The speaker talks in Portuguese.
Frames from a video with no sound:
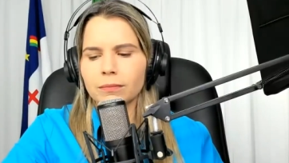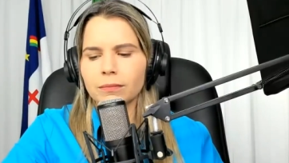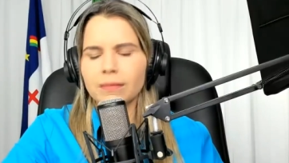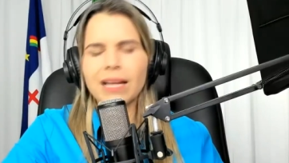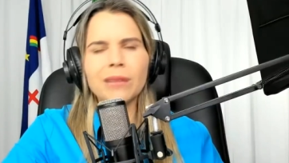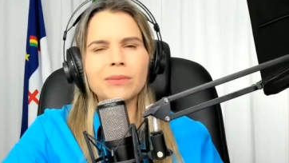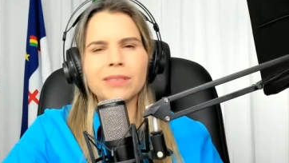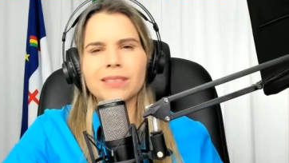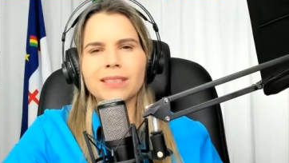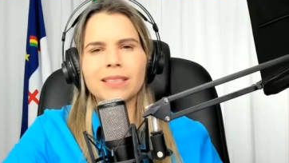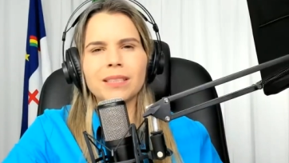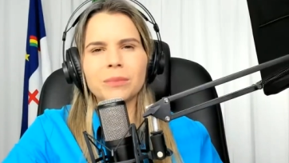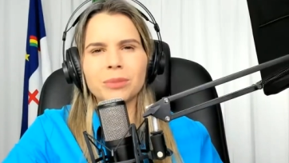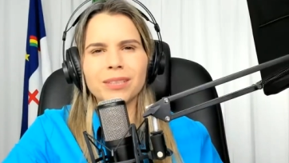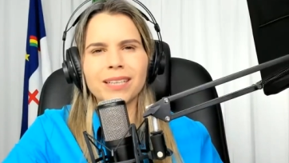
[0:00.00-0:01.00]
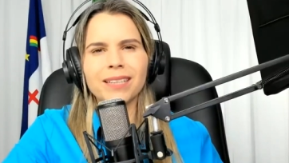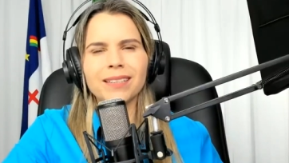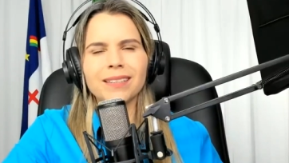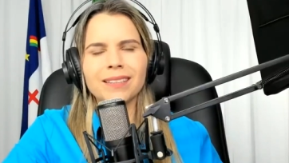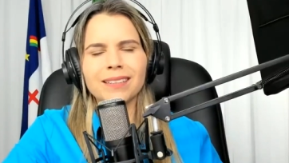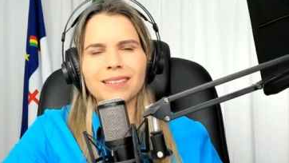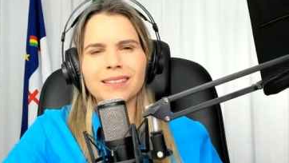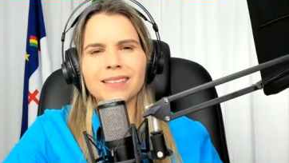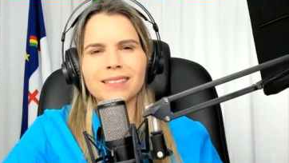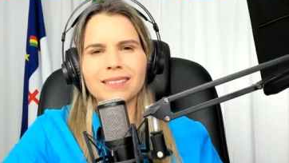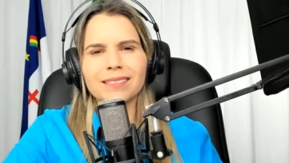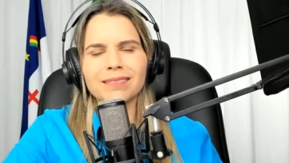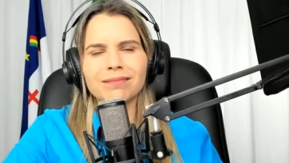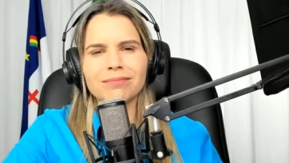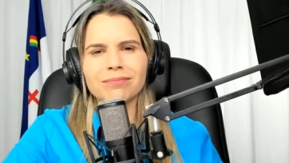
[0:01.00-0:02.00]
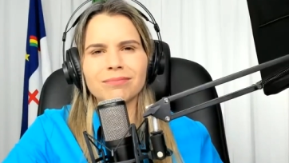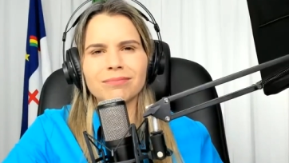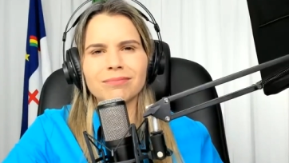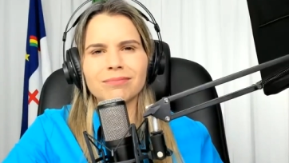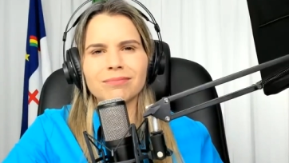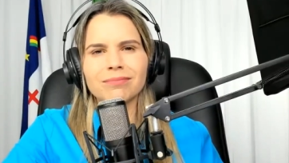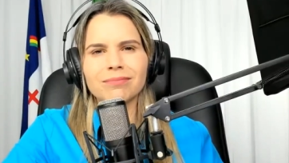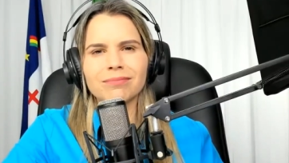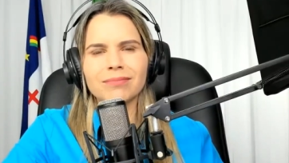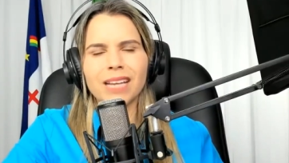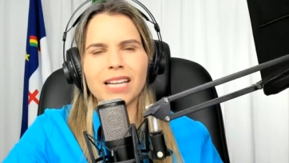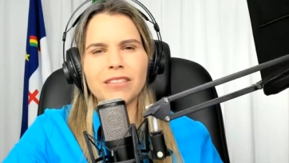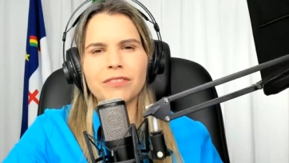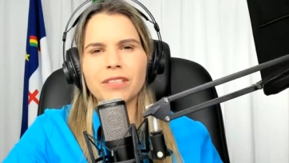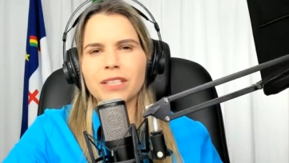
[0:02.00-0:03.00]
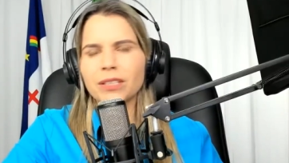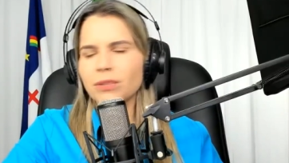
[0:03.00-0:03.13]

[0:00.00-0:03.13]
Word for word: dá um desânimo, né? A gente fica